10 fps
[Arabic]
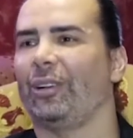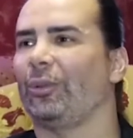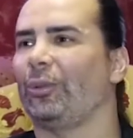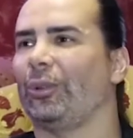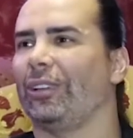
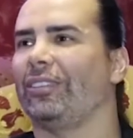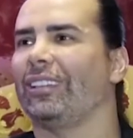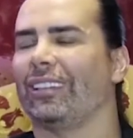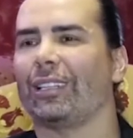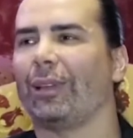وفي
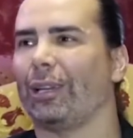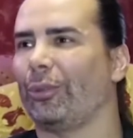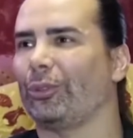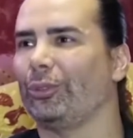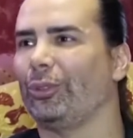نقطه
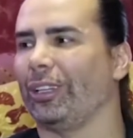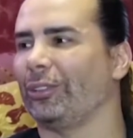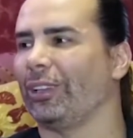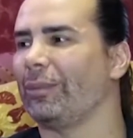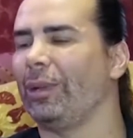بهالموضوع
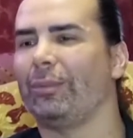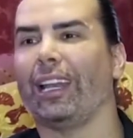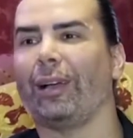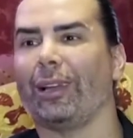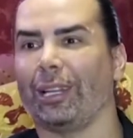انه انا بحب
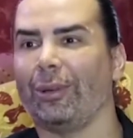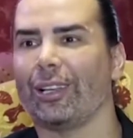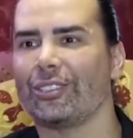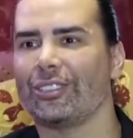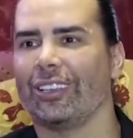العب على
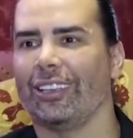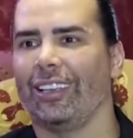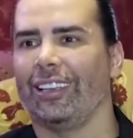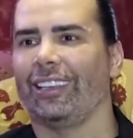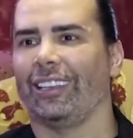القماش
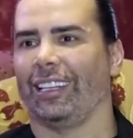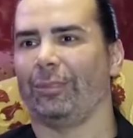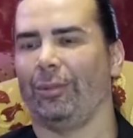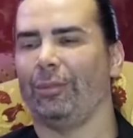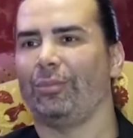يعني
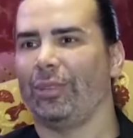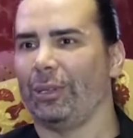بحب